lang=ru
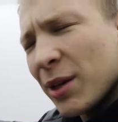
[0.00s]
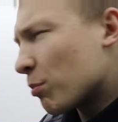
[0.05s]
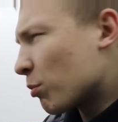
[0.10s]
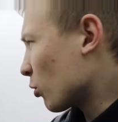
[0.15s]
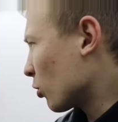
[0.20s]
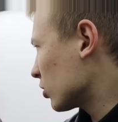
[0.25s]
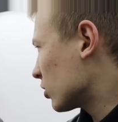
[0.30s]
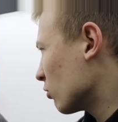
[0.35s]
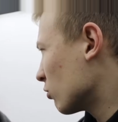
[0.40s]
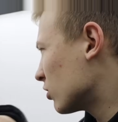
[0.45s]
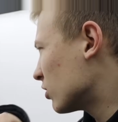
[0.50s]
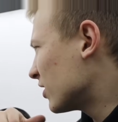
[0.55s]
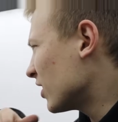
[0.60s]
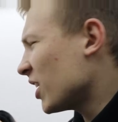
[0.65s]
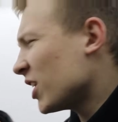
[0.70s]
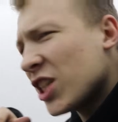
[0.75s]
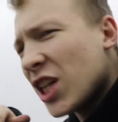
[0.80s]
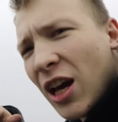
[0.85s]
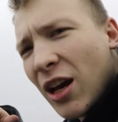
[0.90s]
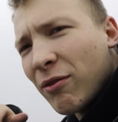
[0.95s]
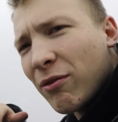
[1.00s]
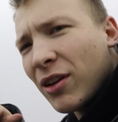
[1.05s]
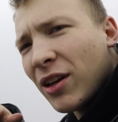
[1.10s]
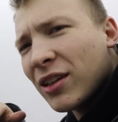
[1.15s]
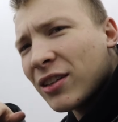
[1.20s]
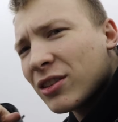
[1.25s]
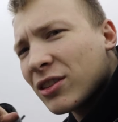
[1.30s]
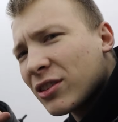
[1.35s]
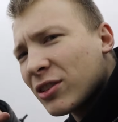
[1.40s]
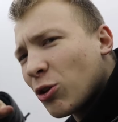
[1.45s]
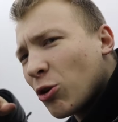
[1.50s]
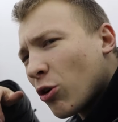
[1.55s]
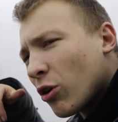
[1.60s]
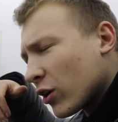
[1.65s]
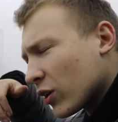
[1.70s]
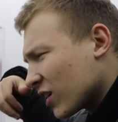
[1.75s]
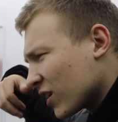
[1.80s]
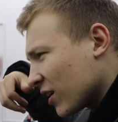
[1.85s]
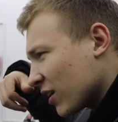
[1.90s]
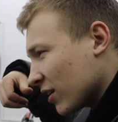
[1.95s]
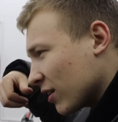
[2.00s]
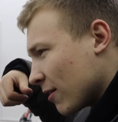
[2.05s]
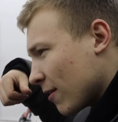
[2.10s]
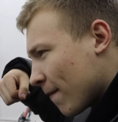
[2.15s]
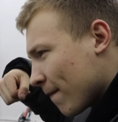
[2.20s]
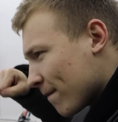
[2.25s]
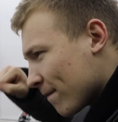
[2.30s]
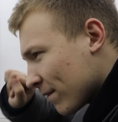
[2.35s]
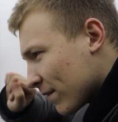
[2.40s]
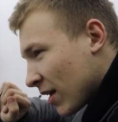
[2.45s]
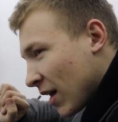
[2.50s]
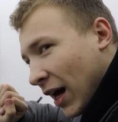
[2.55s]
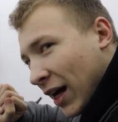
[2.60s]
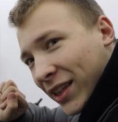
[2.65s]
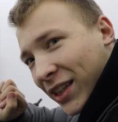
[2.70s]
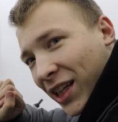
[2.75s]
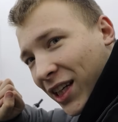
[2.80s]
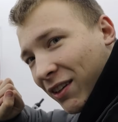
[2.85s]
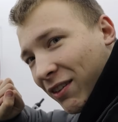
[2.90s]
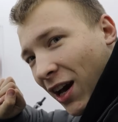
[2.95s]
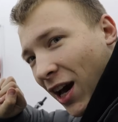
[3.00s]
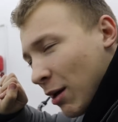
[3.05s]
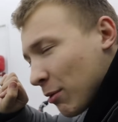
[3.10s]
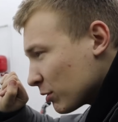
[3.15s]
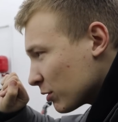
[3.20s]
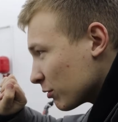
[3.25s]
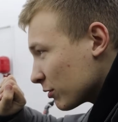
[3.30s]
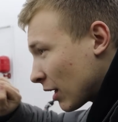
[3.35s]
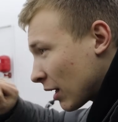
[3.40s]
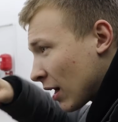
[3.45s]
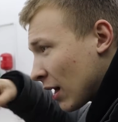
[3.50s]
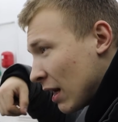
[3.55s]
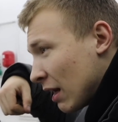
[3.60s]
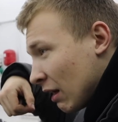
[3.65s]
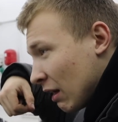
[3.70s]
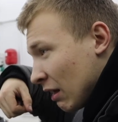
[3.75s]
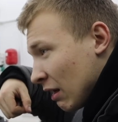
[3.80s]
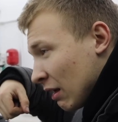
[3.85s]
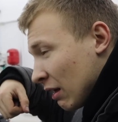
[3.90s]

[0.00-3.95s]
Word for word: и просто вот заезжаем в лес с Лехой такие, открываемся вот так.